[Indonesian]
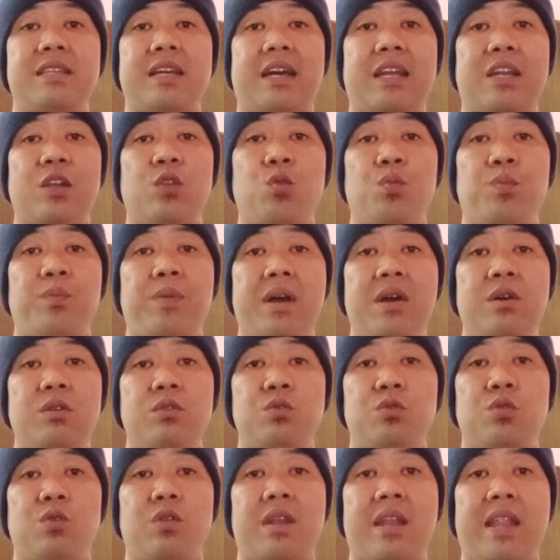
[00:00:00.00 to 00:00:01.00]
Jangan
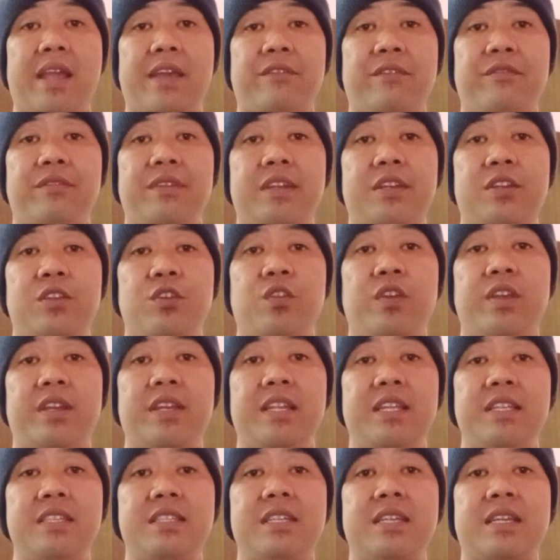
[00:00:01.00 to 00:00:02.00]
lupa untuk like video
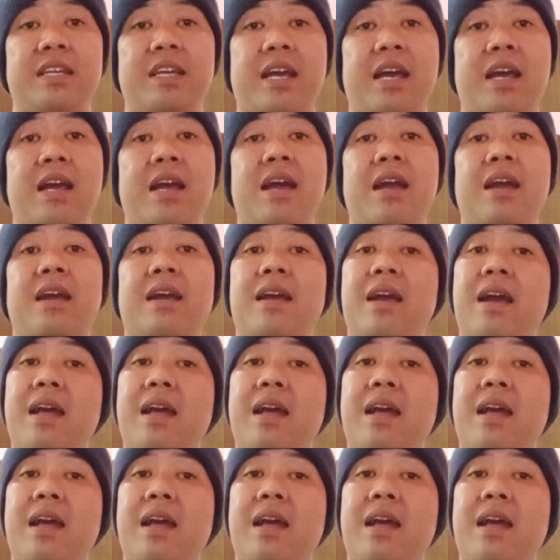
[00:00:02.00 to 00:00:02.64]
ini jika